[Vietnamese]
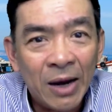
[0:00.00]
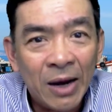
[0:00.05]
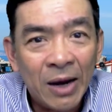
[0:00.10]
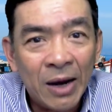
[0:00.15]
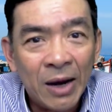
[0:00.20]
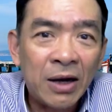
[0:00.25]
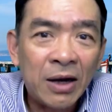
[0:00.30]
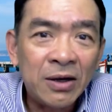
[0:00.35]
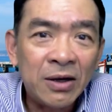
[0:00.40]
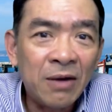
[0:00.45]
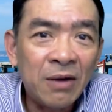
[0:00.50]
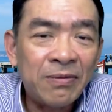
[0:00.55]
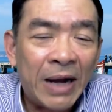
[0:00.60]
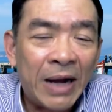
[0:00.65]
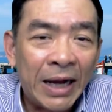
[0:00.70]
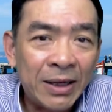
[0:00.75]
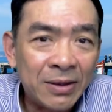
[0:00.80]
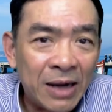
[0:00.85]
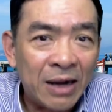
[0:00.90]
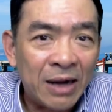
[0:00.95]
đó phải
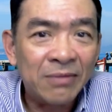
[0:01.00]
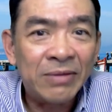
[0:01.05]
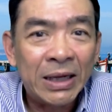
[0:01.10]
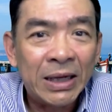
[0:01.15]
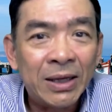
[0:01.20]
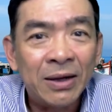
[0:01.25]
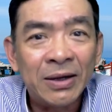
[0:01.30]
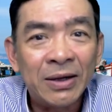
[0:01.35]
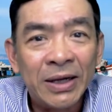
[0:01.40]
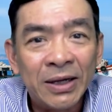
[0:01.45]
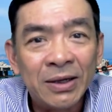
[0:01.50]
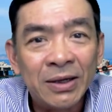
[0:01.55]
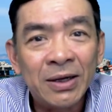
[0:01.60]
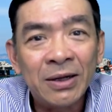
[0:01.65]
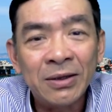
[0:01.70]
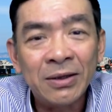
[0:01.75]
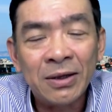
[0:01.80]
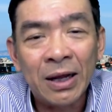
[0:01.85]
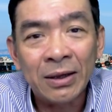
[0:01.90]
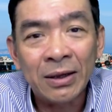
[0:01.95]
cần phải thực hiện
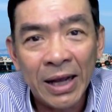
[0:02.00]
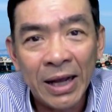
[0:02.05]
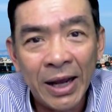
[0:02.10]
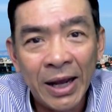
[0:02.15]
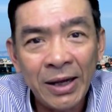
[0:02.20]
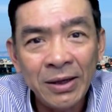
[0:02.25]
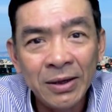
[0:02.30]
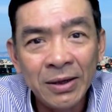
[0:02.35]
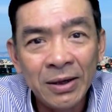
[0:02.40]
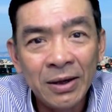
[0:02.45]
trên thực tế